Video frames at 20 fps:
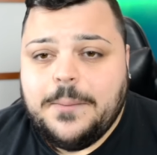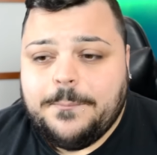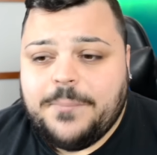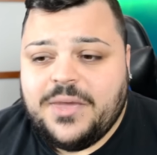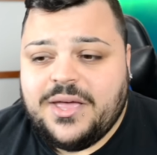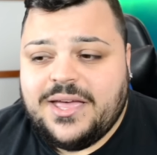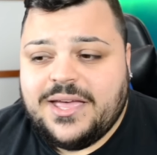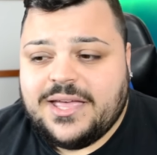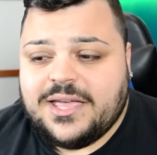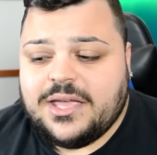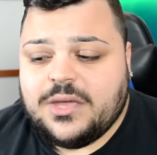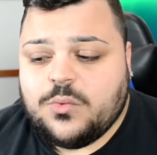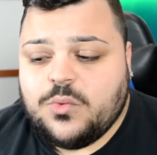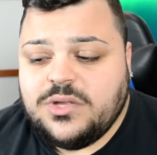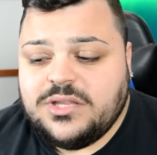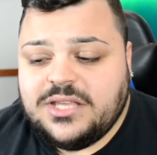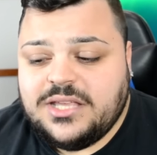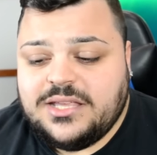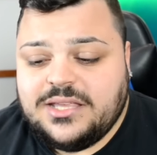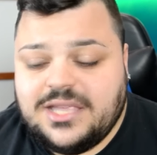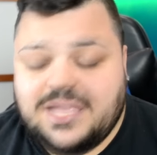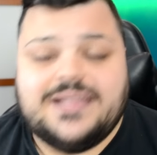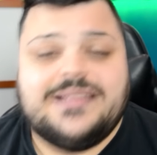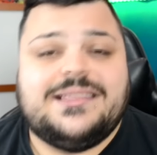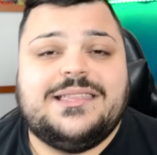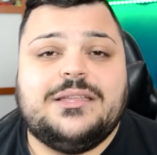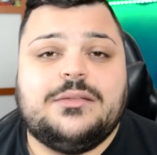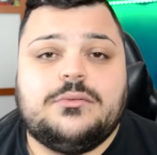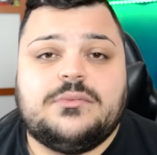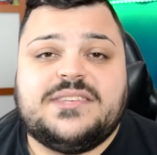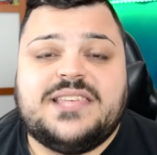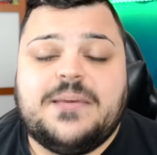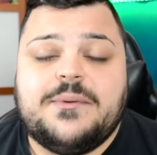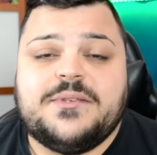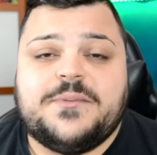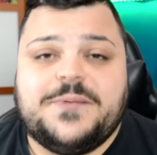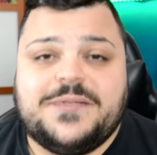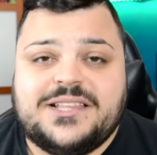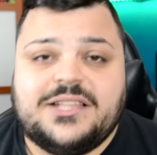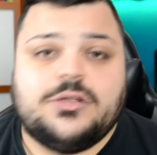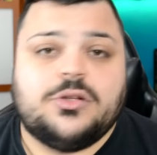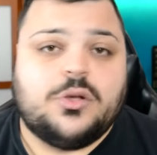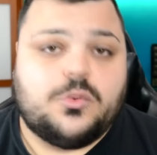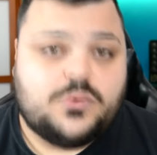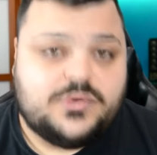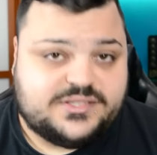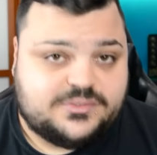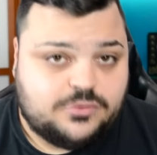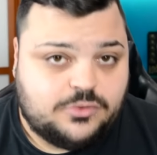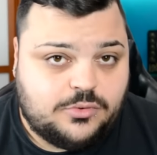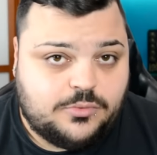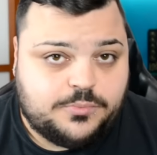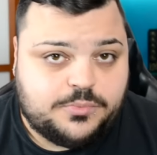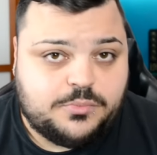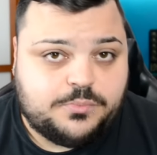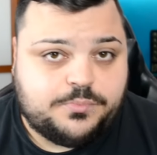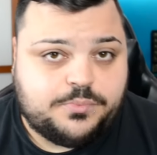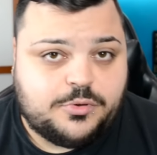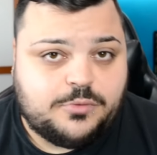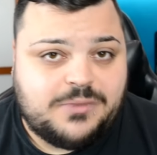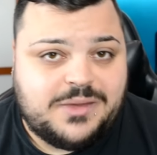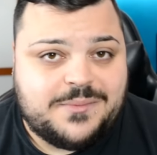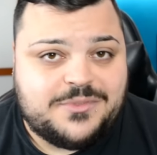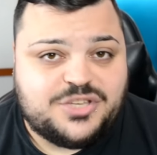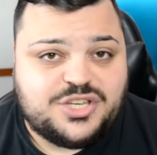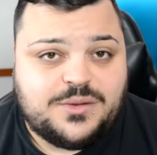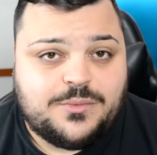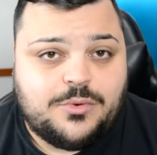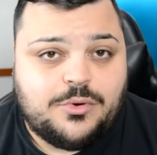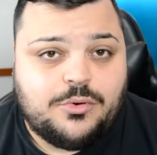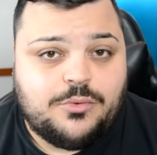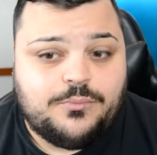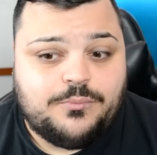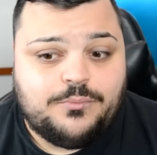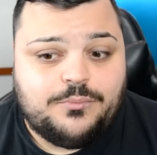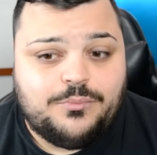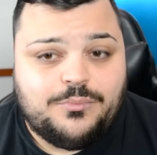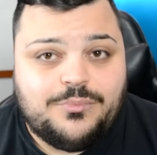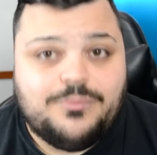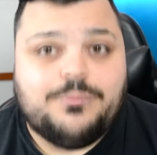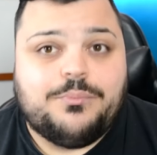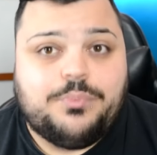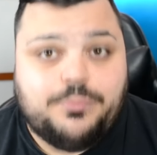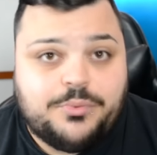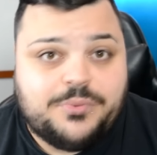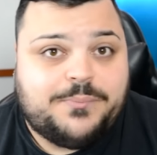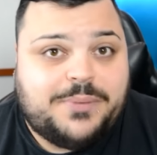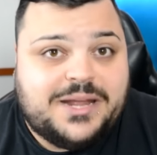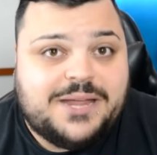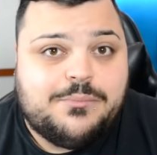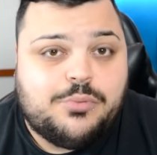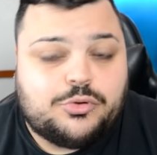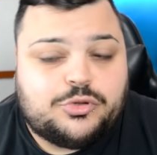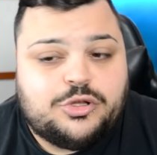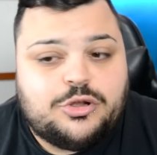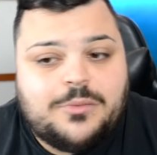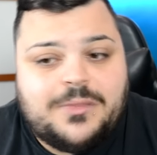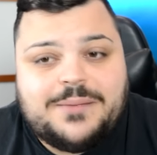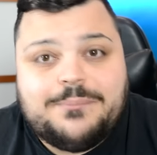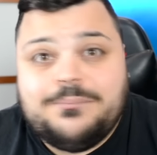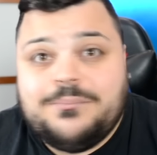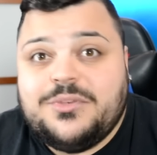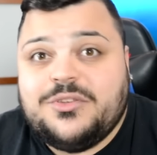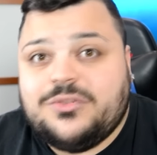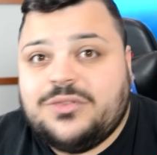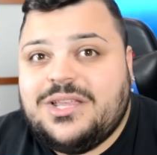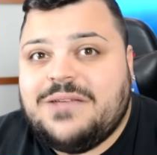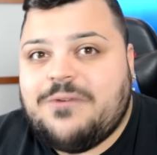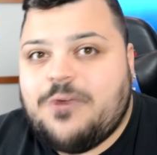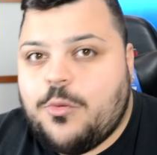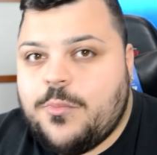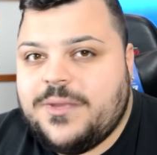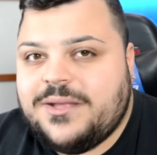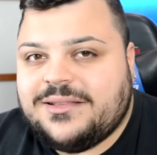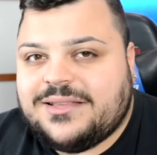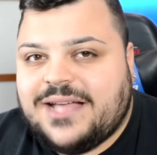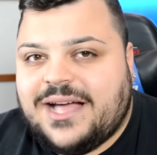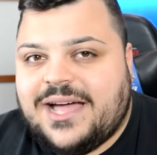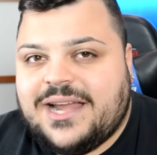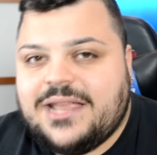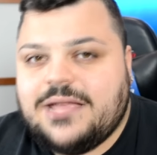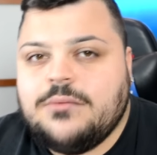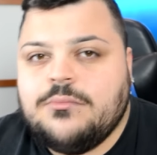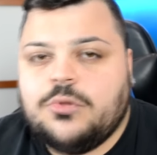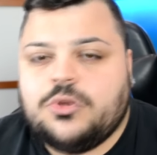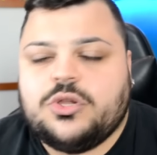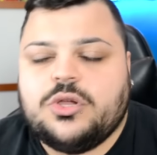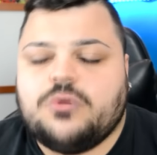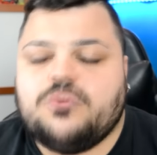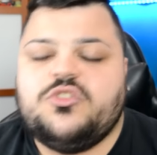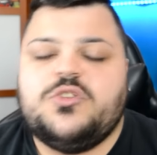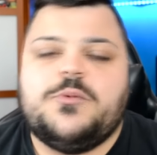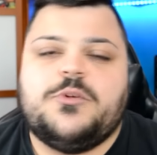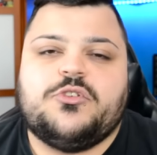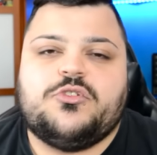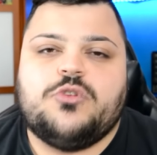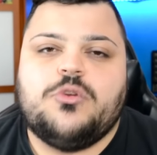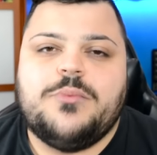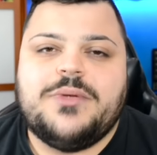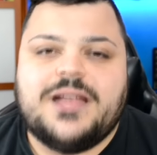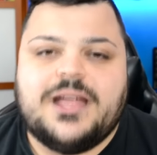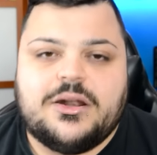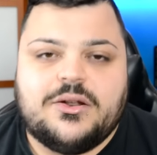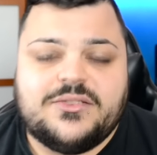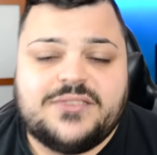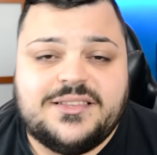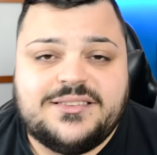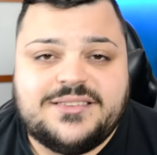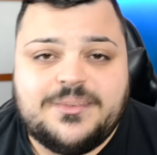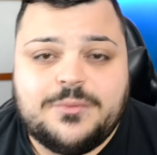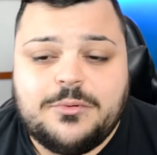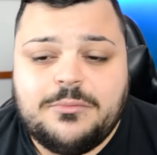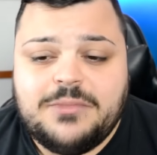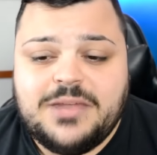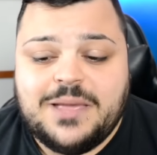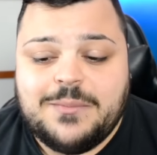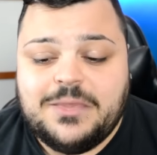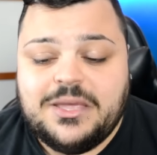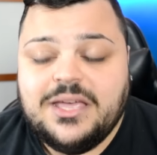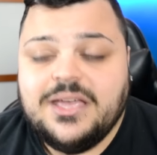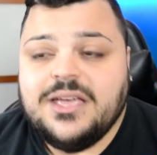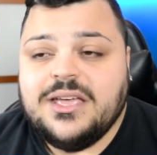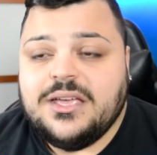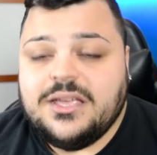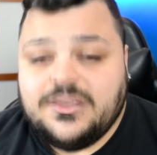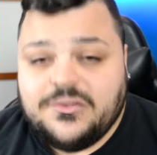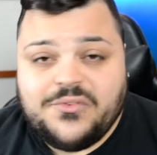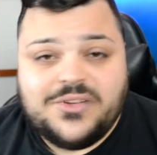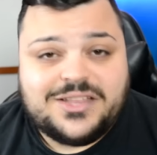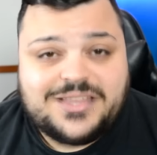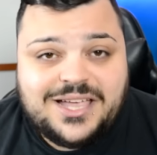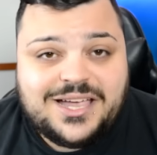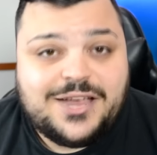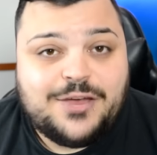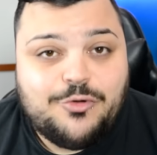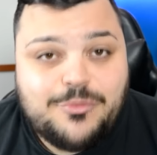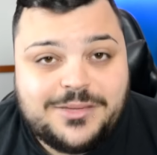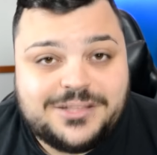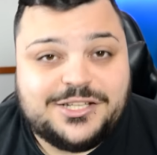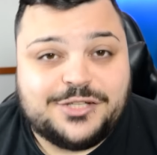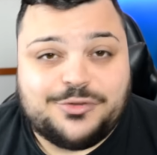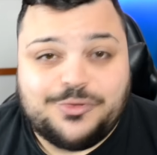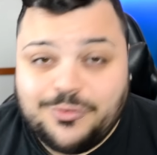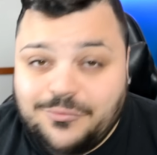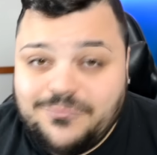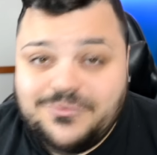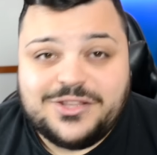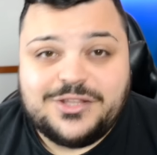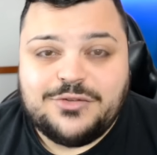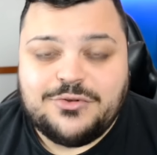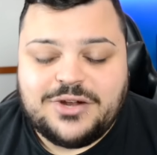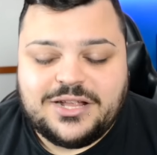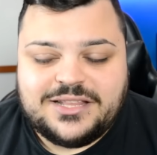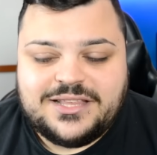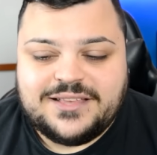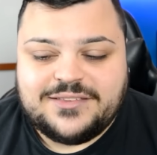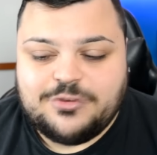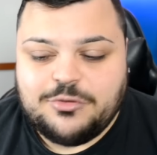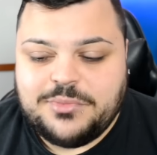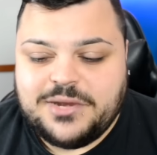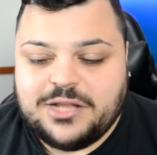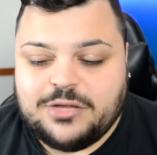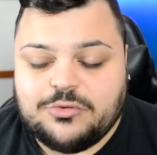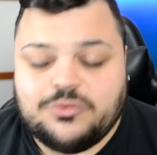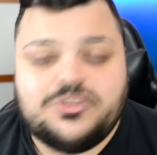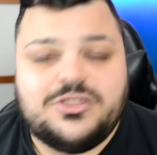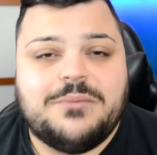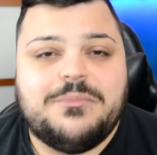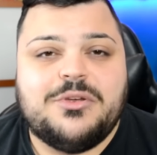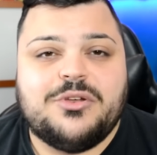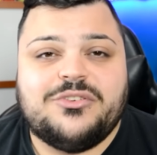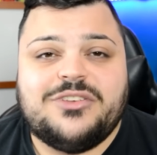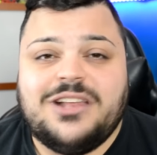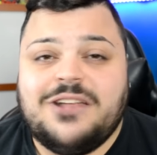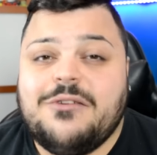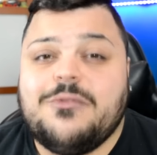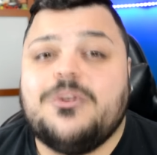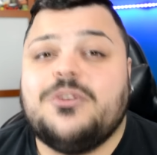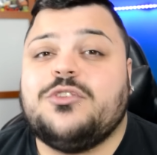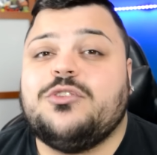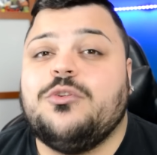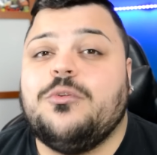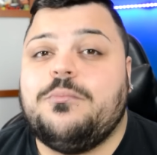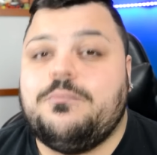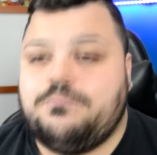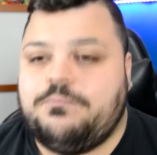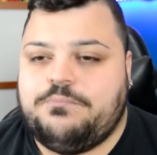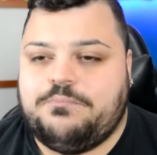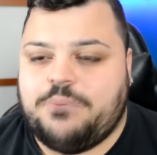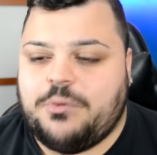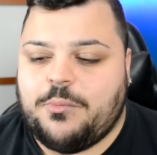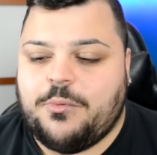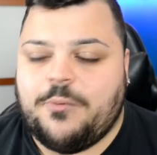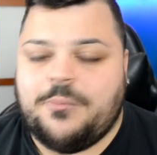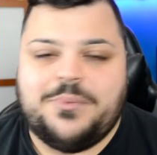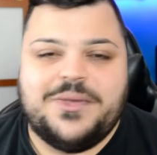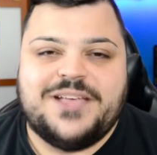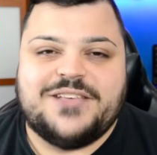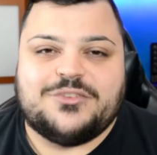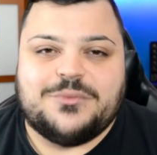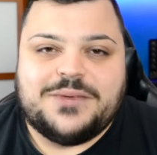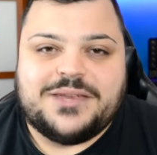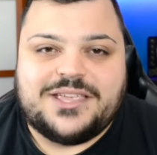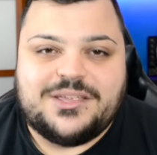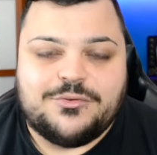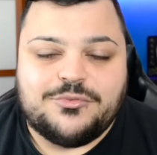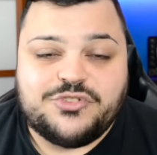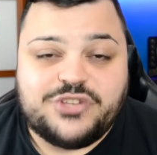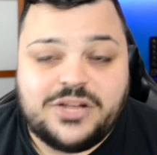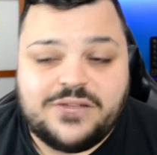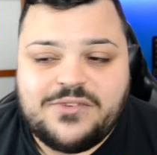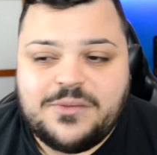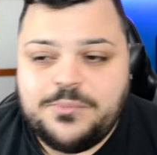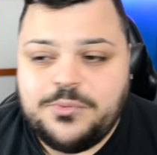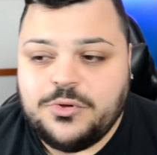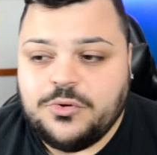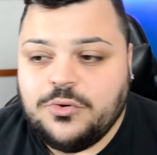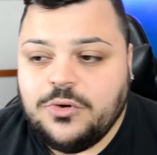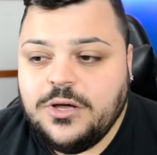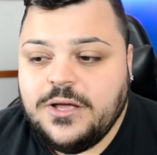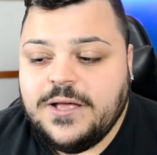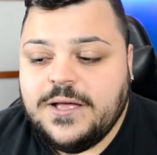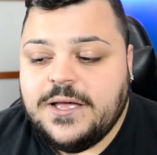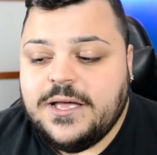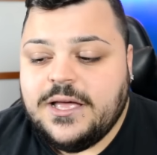Beh, quindi niente, stiamo aspettando che questo problema, diciamo, pare bruttino, ma deve aumentare in modo che così possono operarlo senza problemi. Infatti, anche lui mi ha detto: Non vedo l'ora di essere operato, così almeno si lava questo proprio peso perché non ce la fa più.